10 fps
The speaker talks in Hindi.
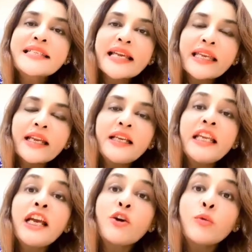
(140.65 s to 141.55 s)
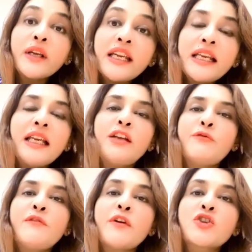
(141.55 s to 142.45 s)
सेकेंडली ग्रीन
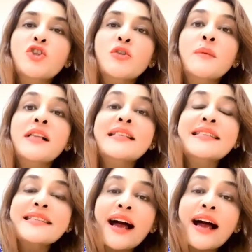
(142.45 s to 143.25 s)
लीफी वेजिटेबल्स